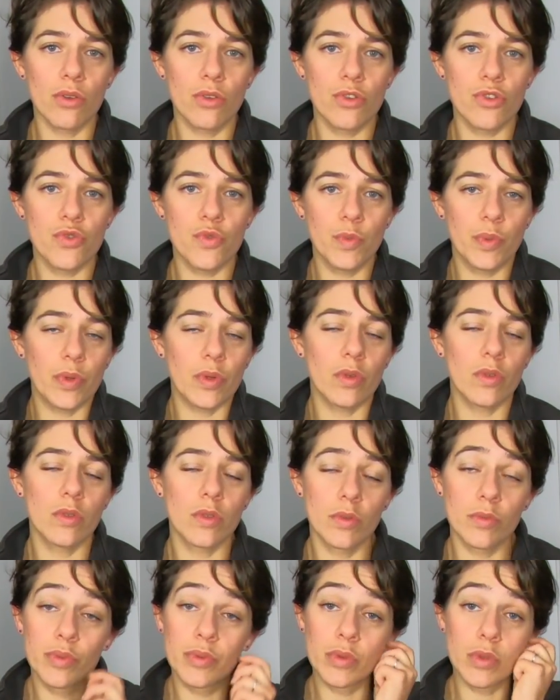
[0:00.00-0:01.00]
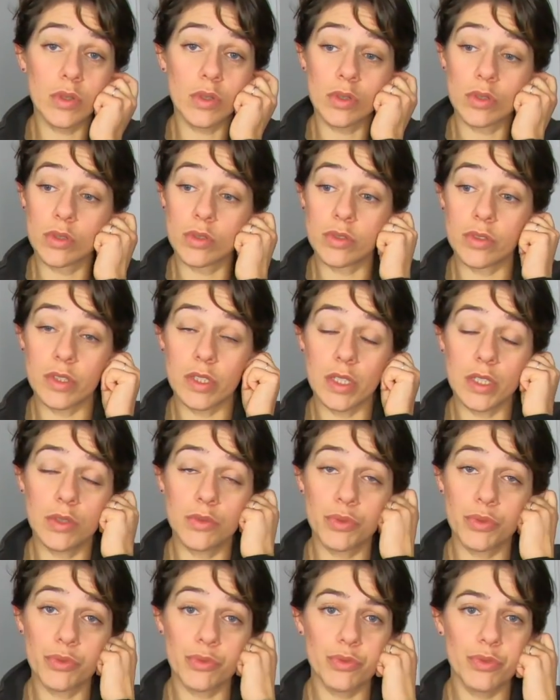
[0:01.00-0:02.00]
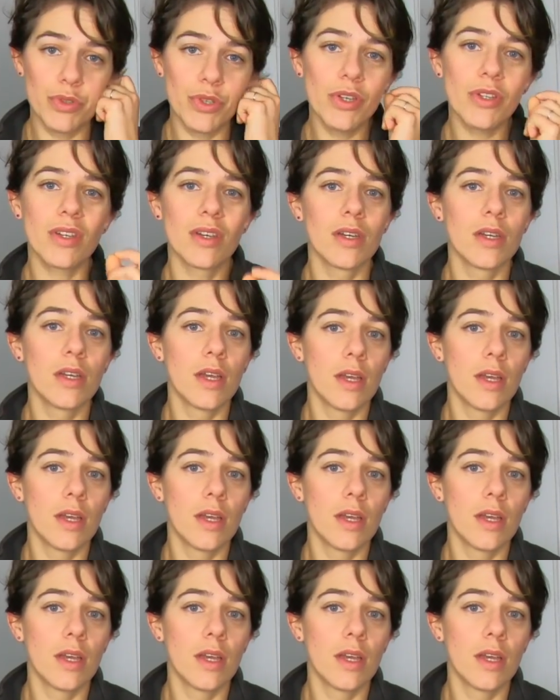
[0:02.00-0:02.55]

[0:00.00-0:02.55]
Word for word: que je vous prends hein, pour euh, des couillons couillonnes,